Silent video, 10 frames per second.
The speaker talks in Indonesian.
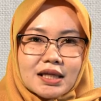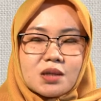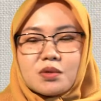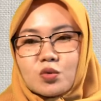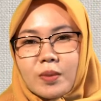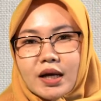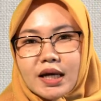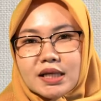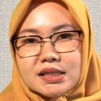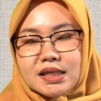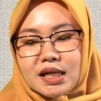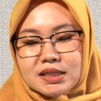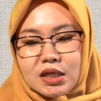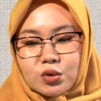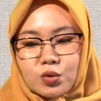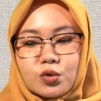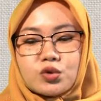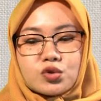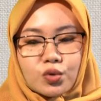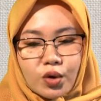ini merupakan salah satu
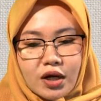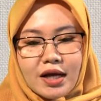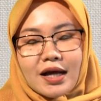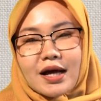unsur